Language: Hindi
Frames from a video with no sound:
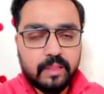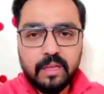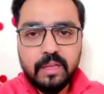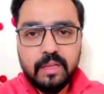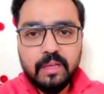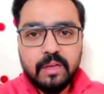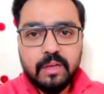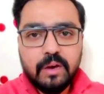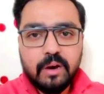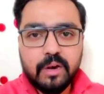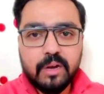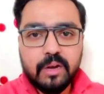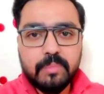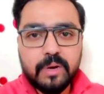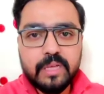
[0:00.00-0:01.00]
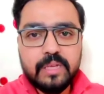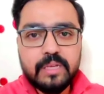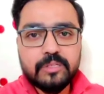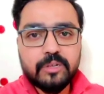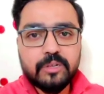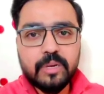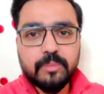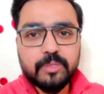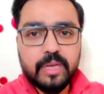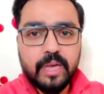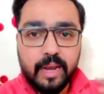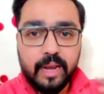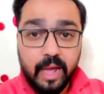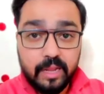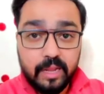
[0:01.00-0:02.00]
किया था और बड़ी जो है ना मुझे
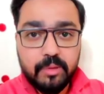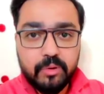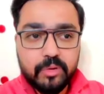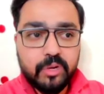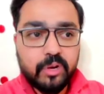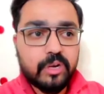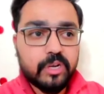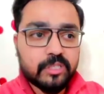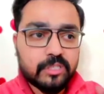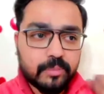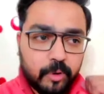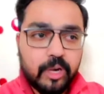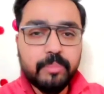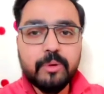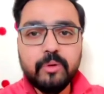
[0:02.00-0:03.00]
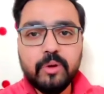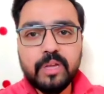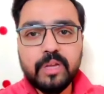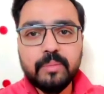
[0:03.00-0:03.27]
हैरानी भी हुई और डिसअपॉइंट भी हुआ